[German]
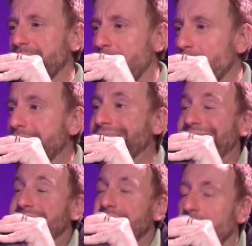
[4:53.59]
Pauli,
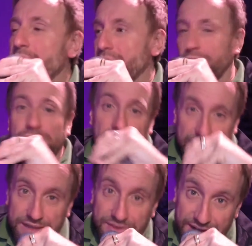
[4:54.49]
jetzt auch neu
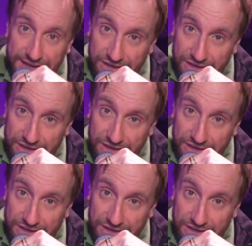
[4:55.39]
in St.